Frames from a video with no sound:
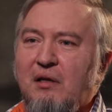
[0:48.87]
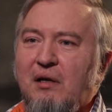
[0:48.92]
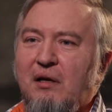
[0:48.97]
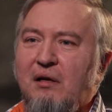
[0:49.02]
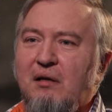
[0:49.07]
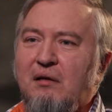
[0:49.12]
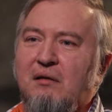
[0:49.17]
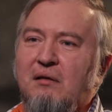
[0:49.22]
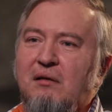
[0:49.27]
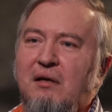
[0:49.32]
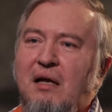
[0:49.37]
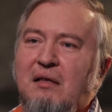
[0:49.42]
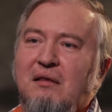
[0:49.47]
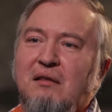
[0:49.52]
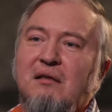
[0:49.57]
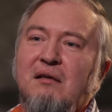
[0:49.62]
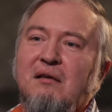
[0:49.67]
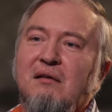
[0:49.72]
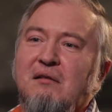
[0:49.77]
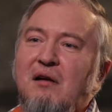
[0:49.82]
э,
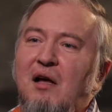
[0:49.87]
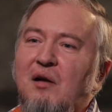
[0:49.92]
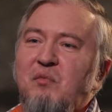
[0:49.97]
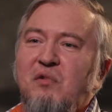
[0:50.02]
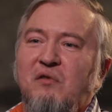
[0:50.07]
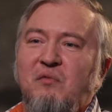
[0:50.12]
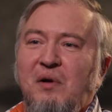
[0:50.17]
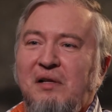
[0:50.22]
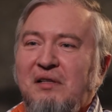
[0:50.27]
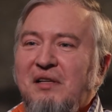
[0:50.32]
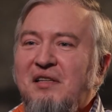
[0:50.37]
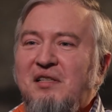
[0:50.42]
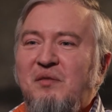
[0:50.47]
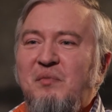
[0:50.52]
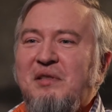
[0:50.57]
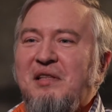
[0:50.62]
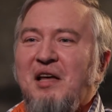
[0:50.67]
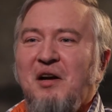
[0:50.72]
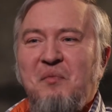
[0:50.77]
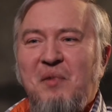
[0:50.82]
это как бы вполне
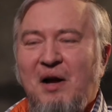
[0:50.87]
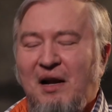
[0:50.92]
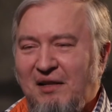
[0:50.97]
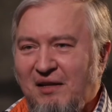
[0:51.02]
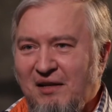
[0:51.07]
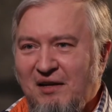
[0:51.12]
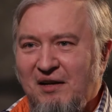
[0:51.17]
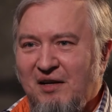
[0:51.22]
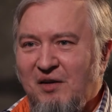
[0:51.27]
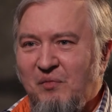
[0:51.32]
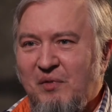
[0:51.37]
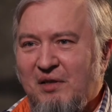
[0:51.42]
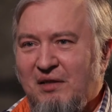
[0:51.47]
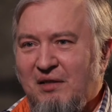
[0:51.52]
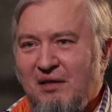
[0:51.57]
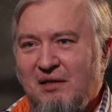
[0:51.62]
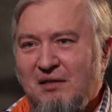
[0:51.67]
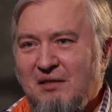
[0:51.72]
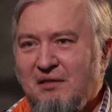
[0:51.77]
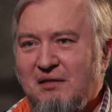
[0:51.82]
себе нормальная
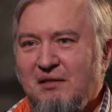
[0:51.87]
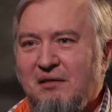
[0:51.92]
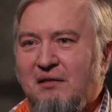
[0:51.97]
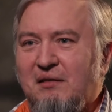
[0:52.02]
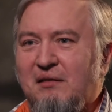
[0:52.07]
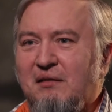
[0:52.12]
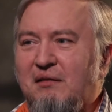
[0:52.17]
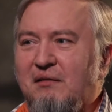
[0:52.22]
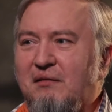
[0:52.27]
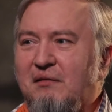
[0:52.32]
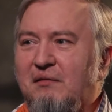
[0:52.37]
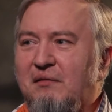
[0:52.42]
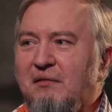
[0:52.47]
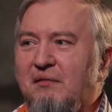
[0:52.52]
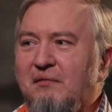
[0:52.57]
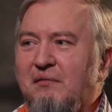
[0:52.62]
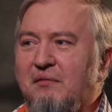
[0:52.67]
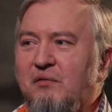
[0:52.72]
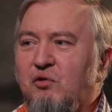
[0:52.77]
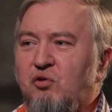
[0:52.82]

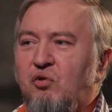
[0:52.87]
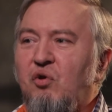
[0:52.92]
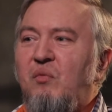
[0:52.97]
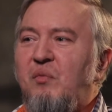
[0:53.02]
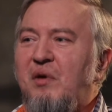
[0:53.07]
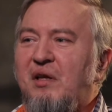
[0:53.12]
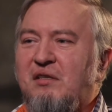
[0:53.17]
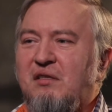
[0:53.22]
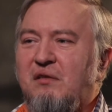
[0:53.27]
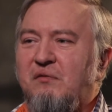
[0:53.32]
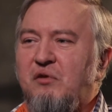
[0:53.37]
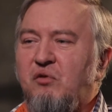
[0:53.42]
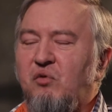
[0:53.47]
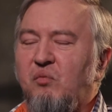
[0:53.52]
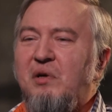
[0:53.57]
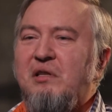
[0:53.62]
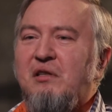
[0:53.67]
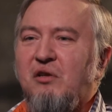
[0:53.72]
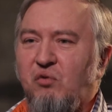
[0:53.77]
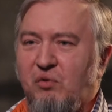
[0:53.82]
рекомендация, что имеется в виду,
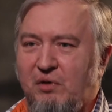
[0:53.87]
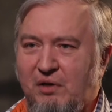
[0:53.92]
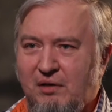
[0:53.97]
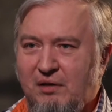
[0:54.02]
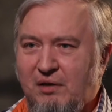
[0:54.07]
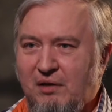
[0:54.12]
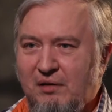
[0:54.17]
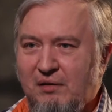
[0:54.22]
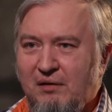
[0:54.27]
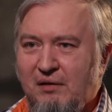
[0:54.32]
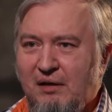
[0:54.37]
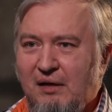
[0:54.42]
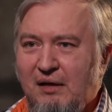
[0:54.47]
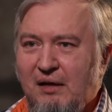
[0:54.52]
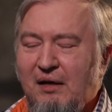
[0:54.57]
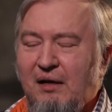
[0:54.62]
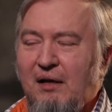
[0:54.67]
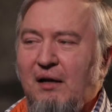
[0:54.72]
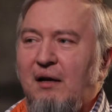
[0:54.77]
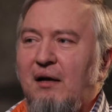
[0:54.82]
мыть руки, да?
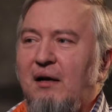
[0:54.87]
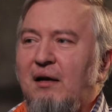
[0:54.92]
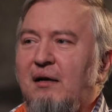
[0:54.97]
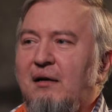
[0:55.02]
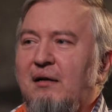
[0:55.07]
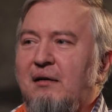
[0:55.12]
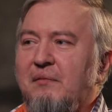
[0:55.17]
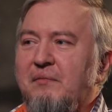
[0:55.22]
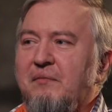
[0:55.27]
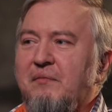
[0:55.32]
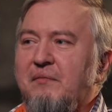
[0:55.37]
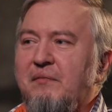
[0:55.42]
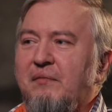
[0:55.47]
А,